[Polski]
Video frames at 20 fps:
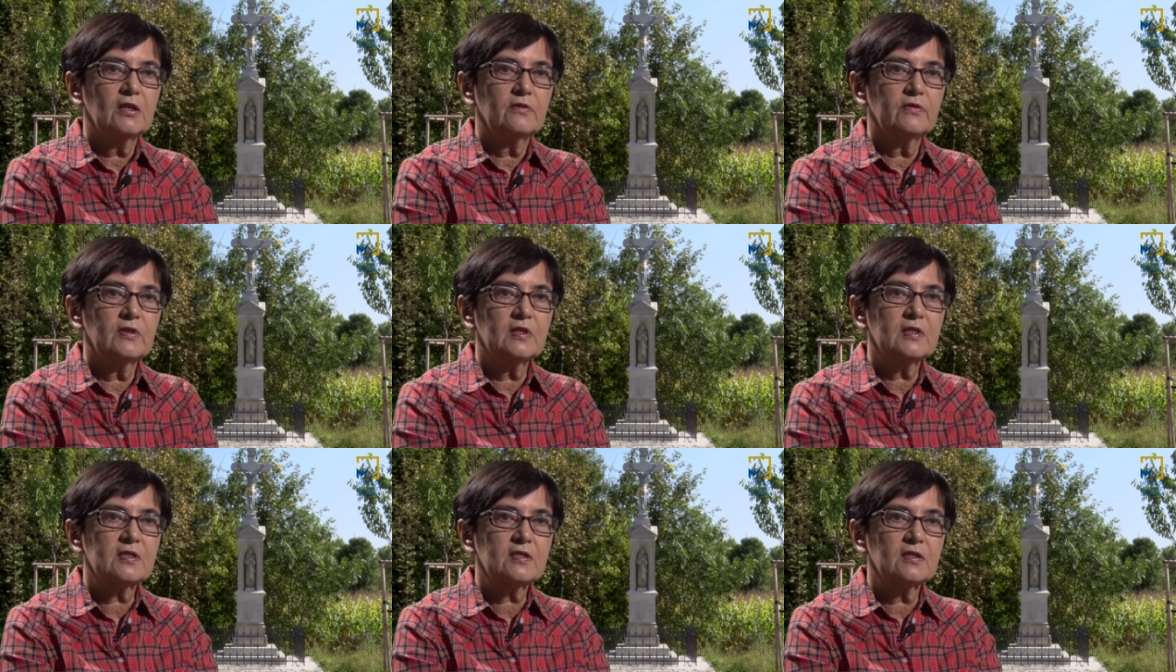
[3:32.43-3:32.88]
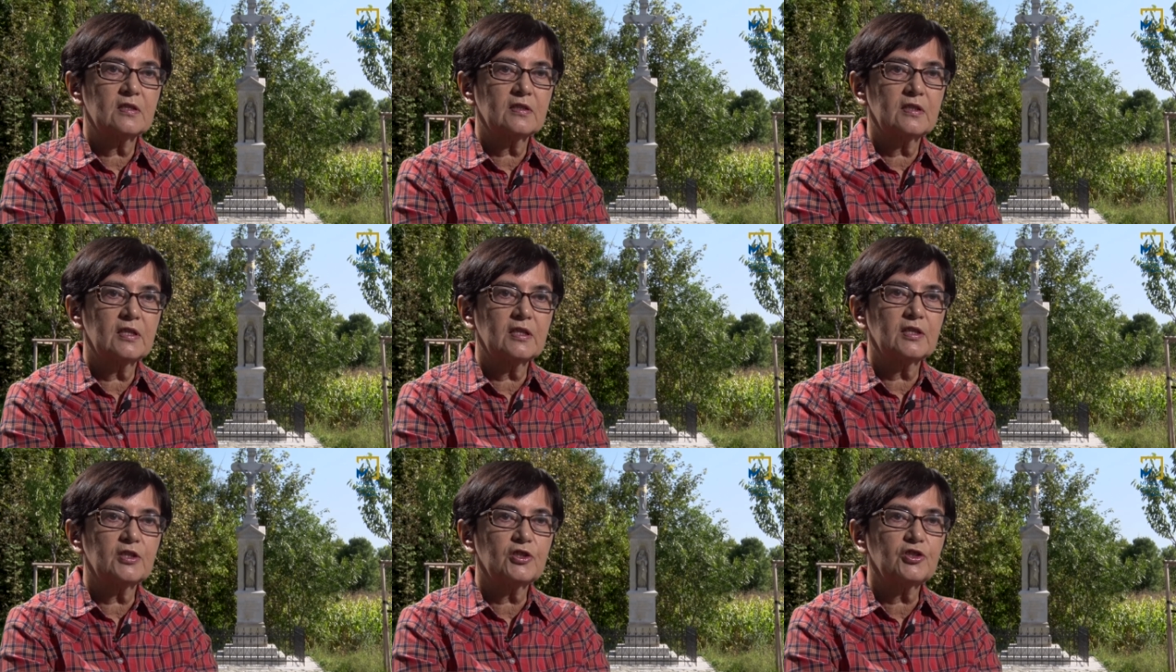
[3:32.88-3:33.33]
więc
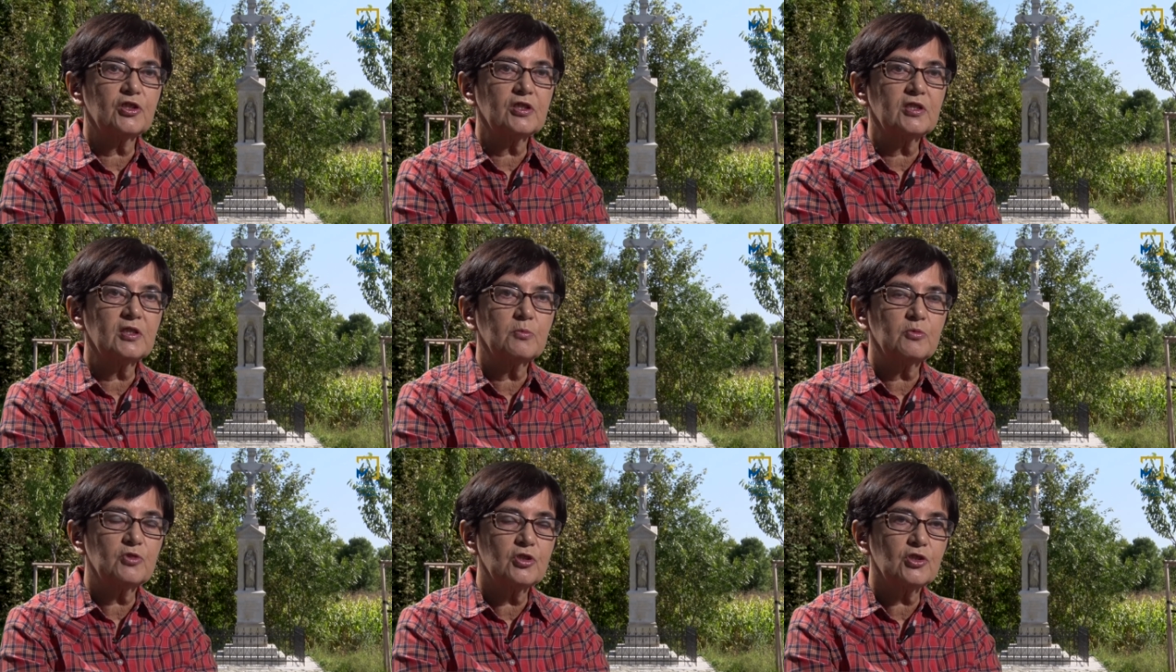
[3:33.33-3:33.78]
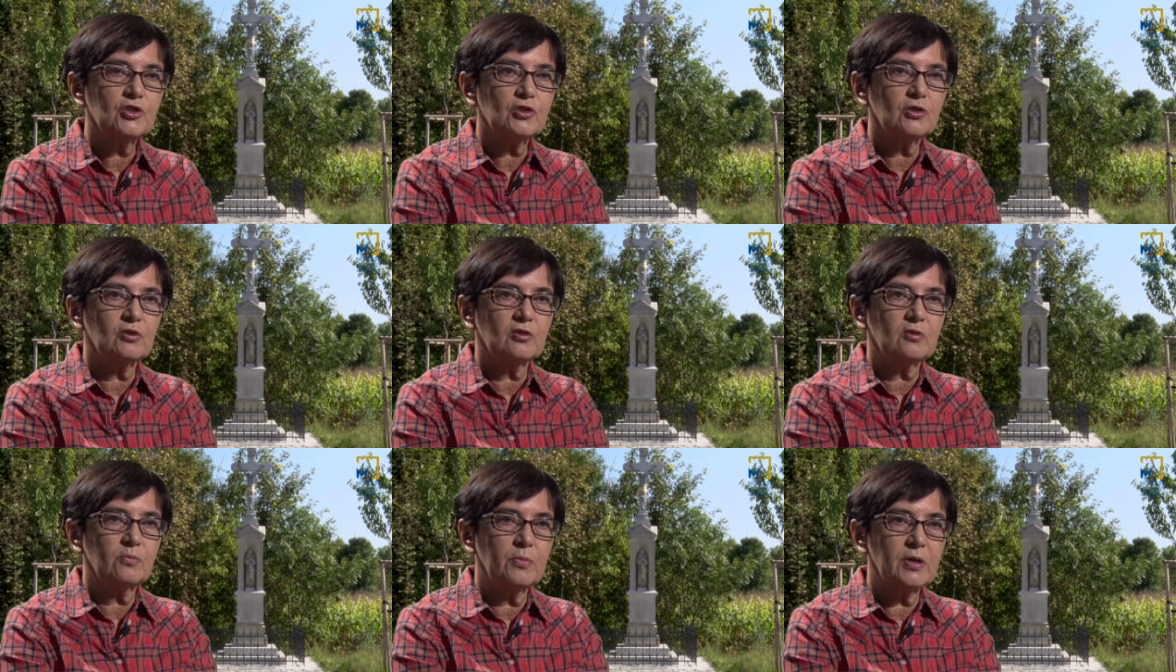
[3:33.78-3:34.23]
te
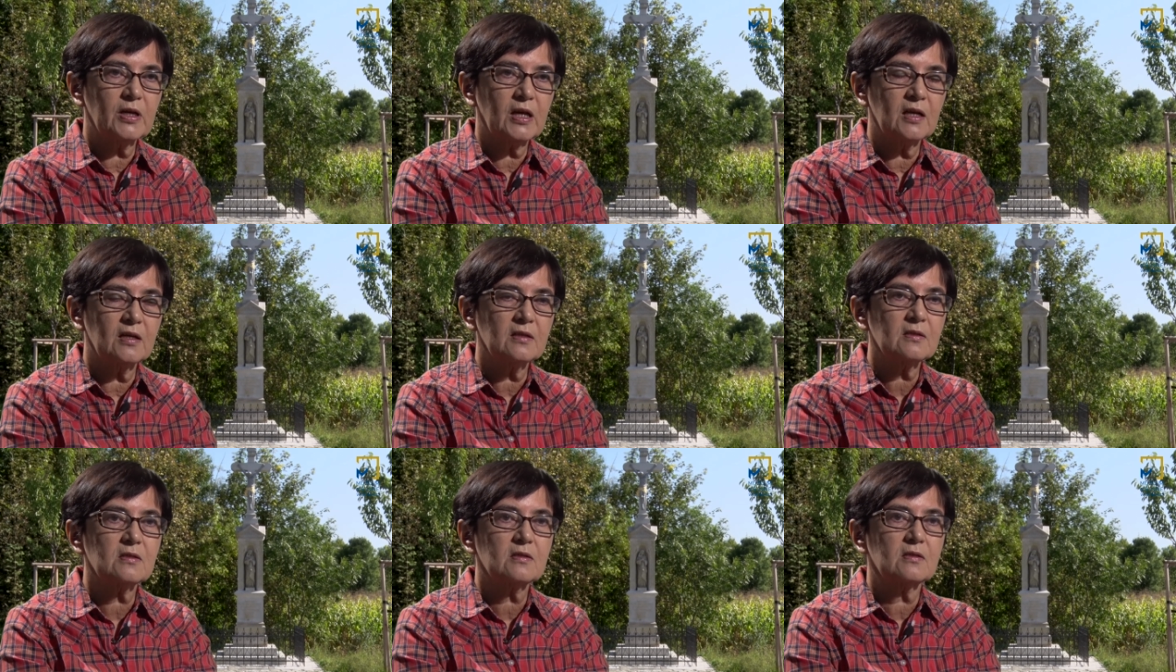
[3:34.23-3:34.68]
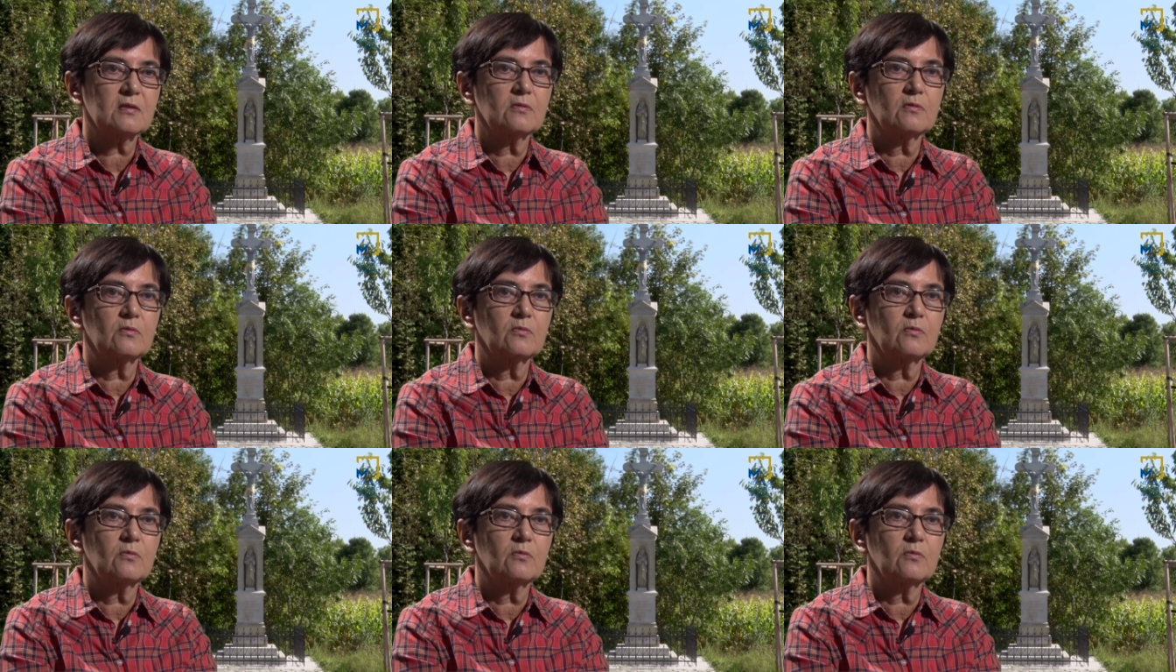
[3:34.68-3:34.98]
70 prac,